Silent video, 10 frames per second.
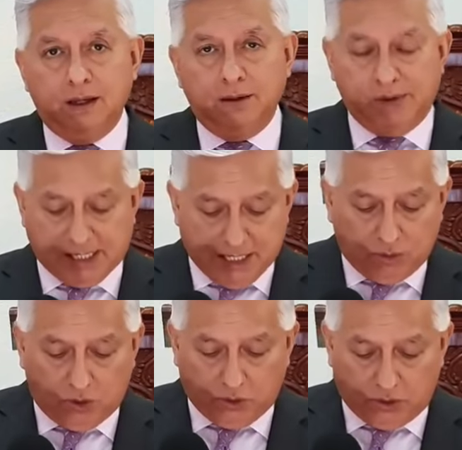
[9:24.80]

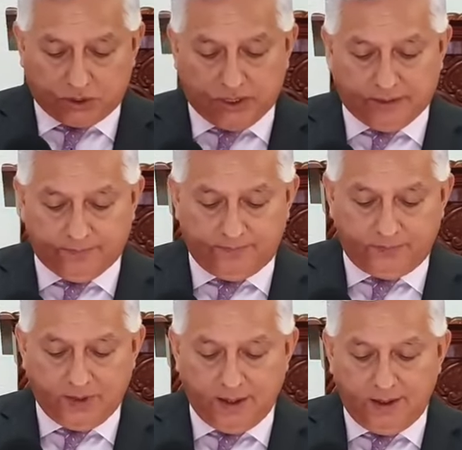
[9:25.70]
Versículo 12.
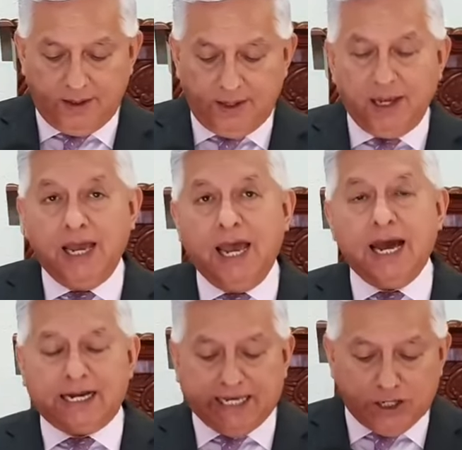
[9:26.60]
He
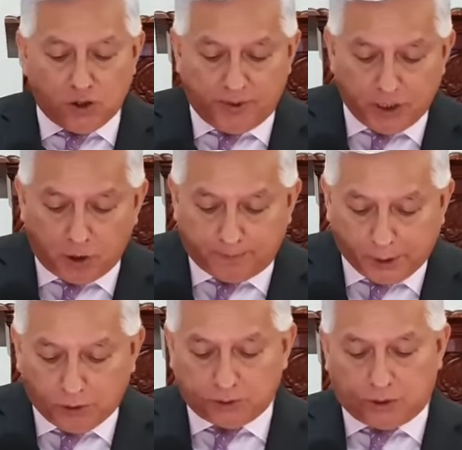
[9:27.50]
aquí yo vengo
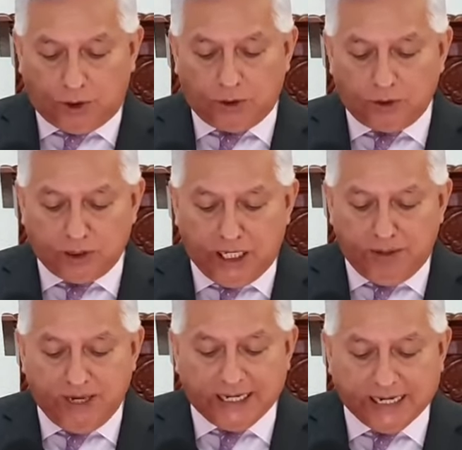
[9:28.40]
pronto y
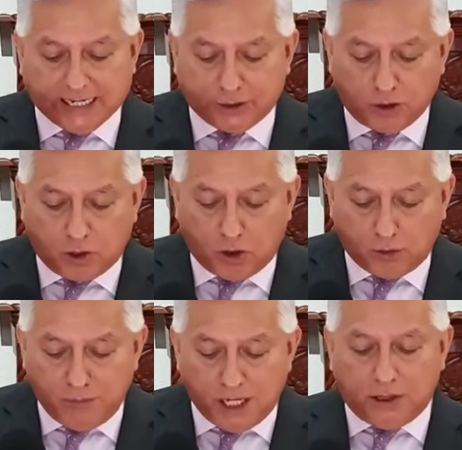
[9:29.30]
mi galardón
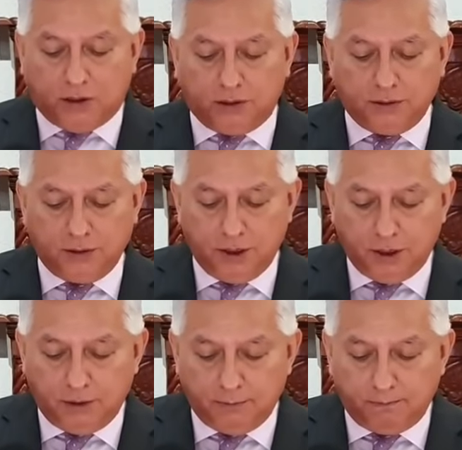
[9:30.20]
conmigo
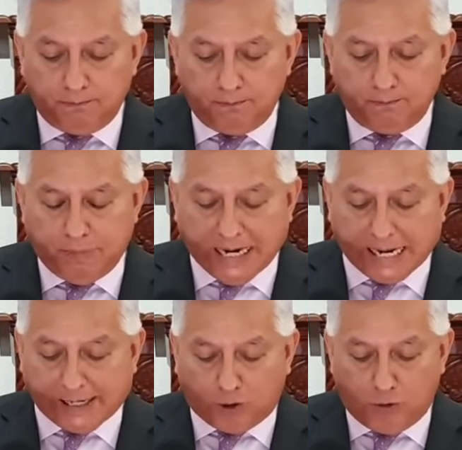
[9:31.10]
para
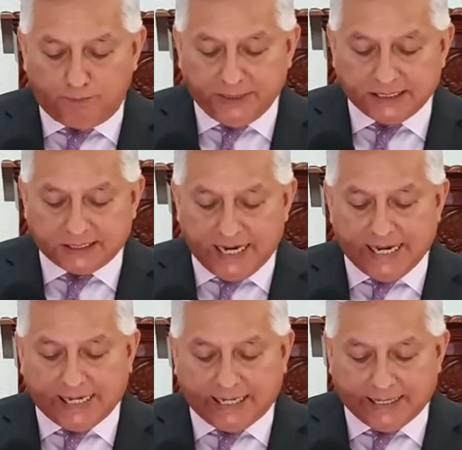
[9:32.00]

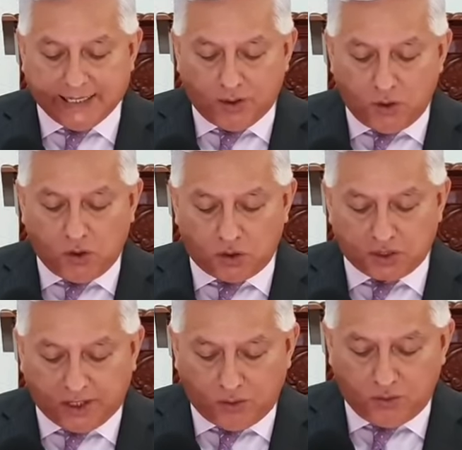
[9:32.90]
recompensar a cada uno
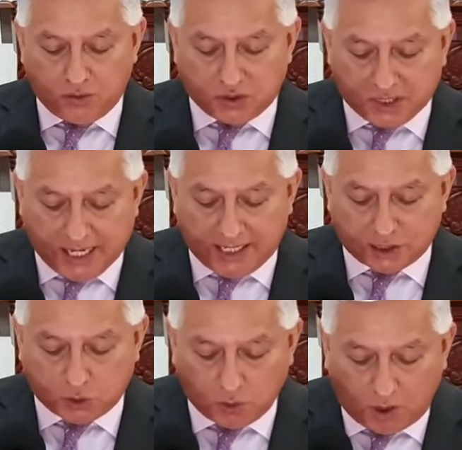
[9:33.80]
según sea
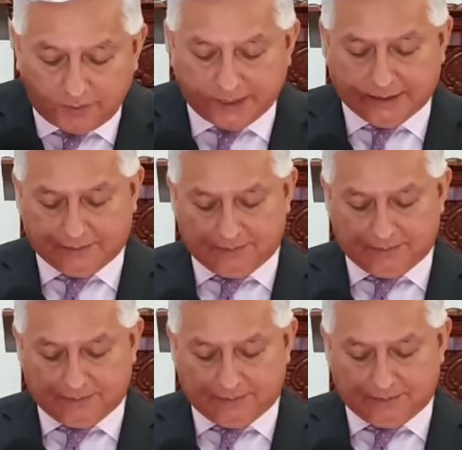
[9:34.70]
su obra.